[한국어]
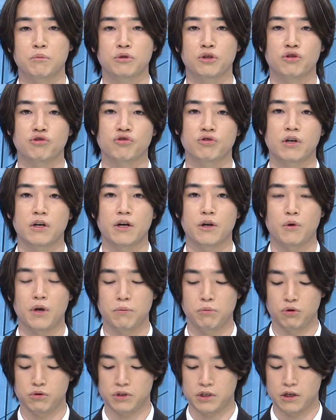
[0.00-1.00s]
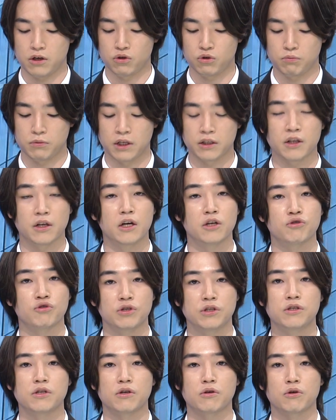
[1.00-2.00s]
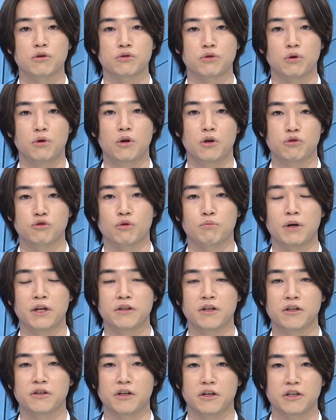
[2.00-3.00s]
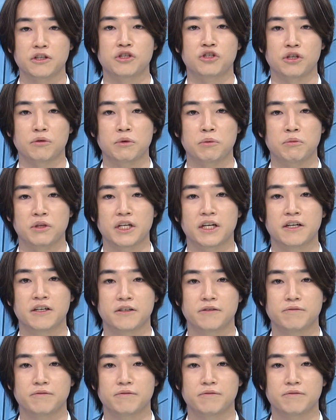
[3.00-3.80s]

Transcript: 번 더 주가의 회복세가 좀 나타날 수 있을 것으로 좀 판단되는 시점입니다.